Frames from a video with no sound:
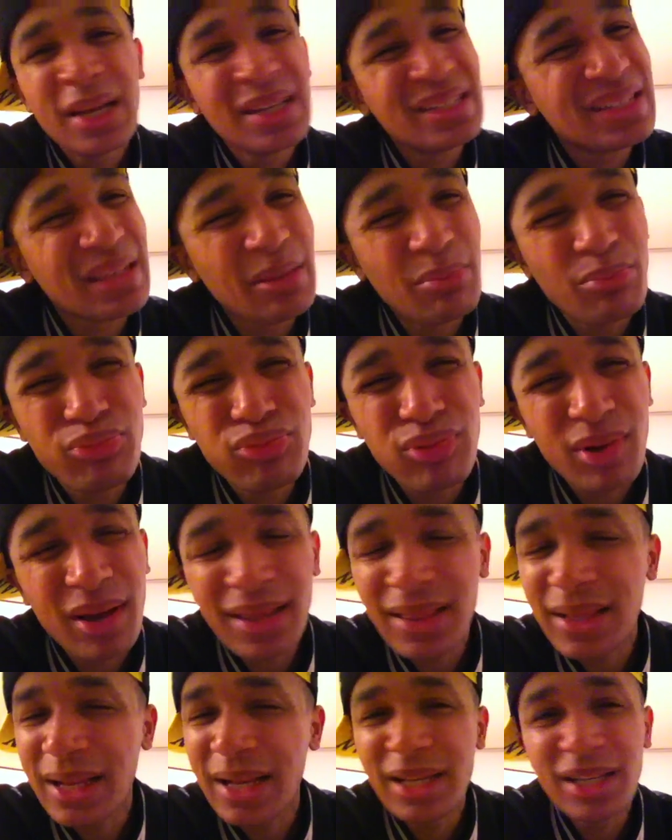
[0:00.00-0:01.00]
c'est
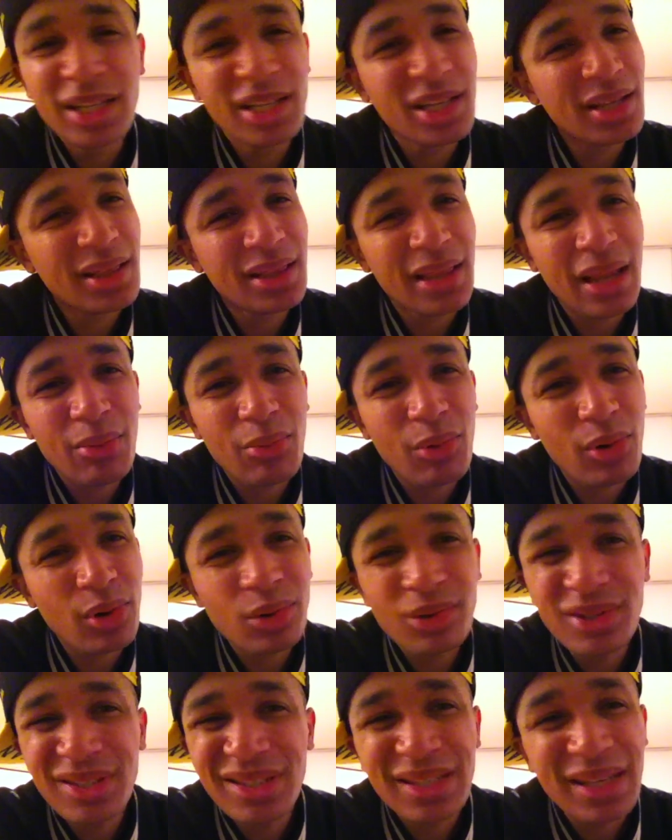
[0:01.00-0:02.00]
bourré de clichés, tellement
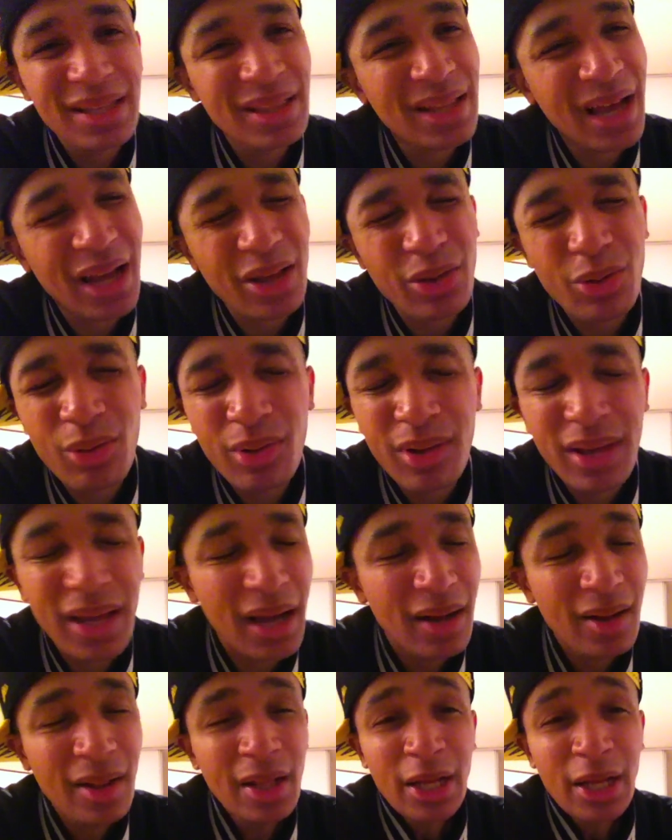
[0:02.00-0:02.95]
le scénario est...